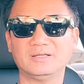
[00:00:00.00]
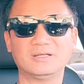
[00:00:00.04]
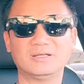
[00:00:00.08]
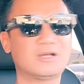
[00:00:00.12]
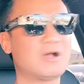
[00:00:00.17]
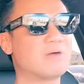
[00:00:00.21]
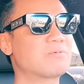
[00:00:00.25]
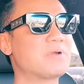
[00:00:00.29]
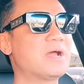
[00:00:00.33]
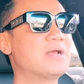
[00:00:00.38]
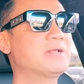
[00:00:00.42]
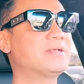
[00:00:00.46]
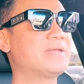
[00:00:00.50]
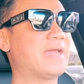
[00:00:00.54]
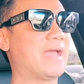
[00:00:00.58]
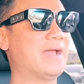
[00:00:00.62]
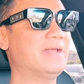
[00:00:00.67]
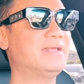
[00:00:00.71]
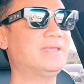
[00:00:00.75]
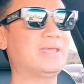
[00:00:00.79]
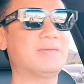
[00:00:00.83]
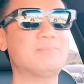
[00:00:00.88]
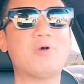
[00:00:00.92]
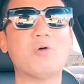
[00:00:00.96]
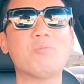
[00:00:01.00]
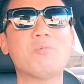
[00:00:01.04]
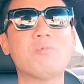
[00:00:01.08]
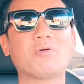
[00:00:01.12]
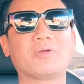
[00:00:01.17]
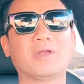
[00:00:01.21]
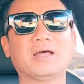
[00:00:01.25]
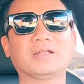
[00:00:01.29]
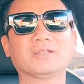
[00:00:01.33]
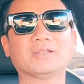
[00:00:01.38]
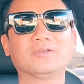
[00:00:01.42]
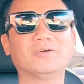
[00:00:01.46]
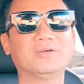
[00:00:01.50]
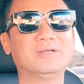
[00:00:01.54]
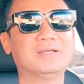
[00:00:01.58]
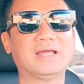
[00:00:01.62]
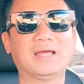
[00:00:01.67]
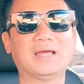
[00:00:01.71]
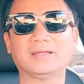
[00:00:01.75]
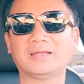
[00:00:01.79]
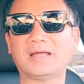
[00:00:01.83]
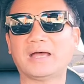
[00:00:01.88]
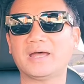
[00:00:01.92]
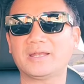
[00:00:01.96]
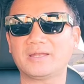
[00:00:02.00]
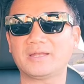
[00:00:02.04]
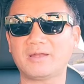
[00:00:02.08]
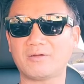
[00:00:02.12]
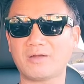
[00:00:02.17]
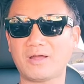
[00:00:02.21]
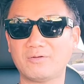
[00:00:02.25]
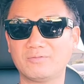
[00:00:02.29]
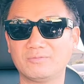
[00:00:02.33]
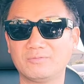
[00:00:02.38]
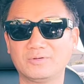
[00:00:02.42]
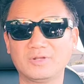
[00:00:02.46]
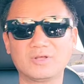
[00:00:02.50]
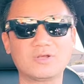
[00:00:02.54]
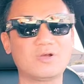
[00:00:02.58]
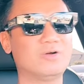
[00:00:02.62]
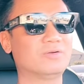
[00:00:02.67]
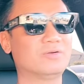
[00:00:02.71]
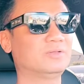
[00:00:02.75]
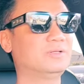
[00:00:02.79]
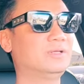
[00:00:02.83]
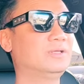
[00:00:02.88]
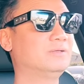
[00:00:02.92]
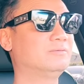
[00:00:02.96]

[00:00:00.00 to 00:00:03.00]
không đơn giản chỉ mổ một lần thôi là là hết đâu đâu còn